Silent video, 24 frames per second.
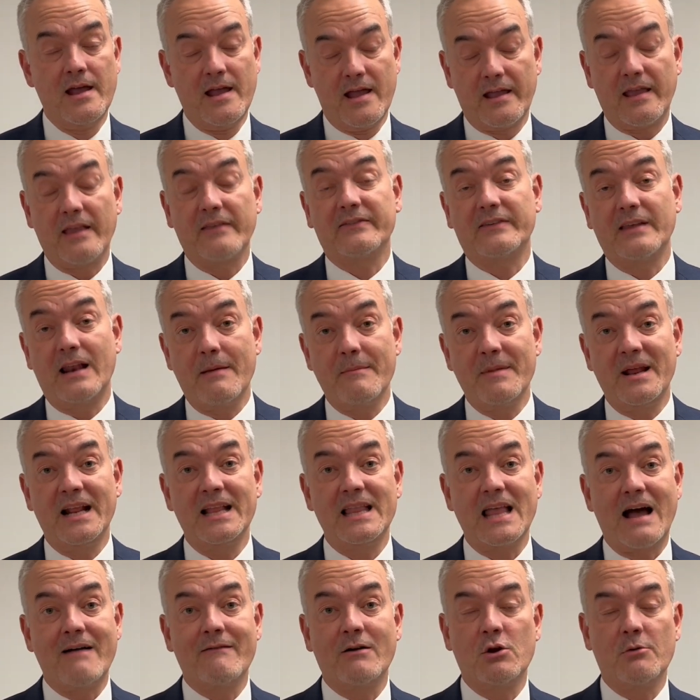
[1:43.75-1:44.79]
che se la
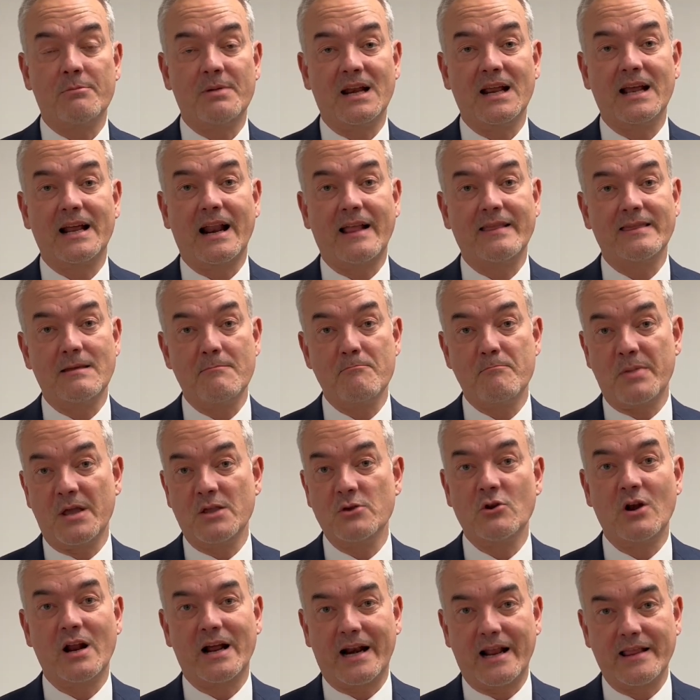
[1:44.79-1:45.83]
meritavano per il grande impegno
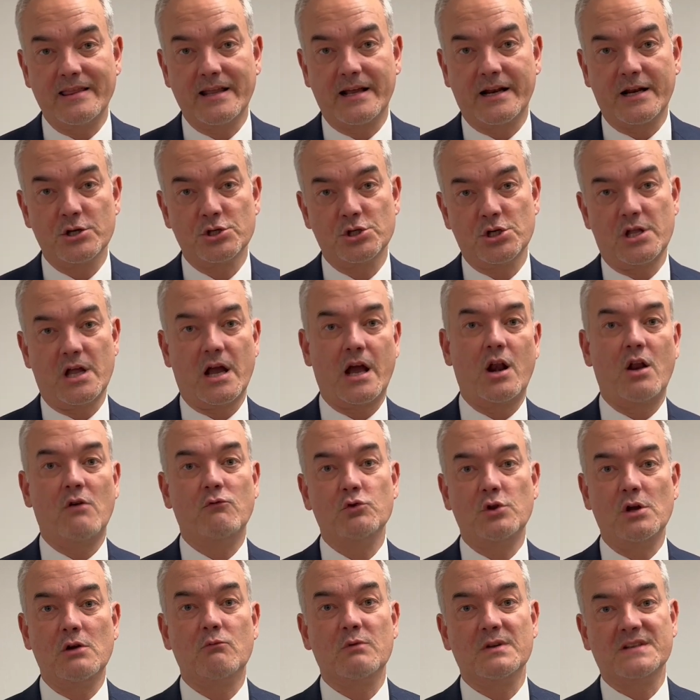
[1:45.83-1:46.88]
e la grande crescita che hanno
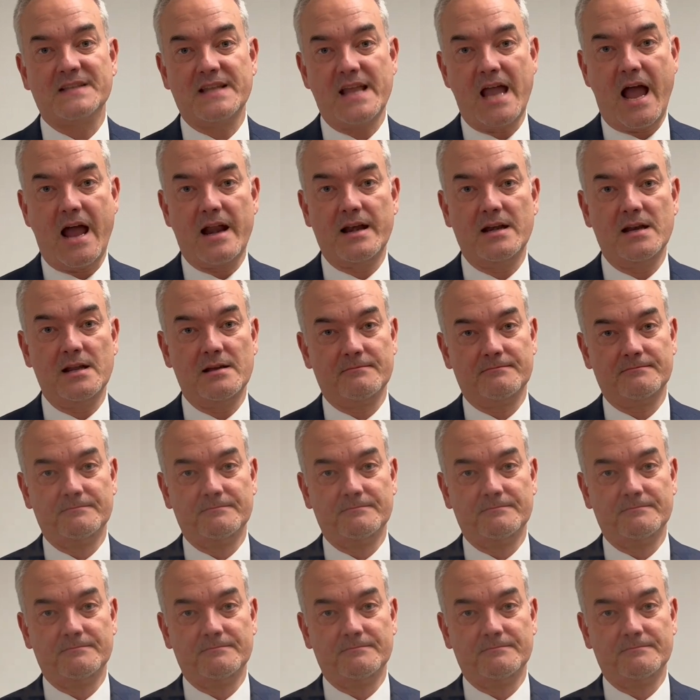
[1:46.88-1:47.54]
avuto in questi anni.